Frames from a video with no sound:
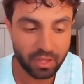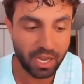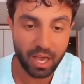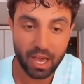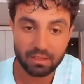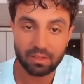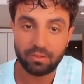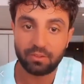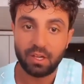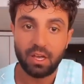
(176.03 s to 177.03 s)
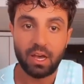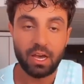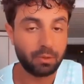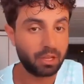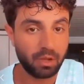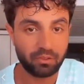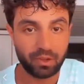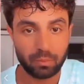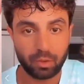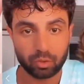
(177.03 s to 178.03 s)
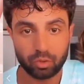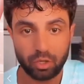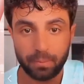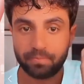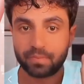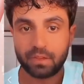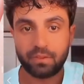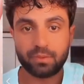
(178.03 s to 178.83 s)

منه فلوس انا اسف انا ما كنت بعرف هالموضوع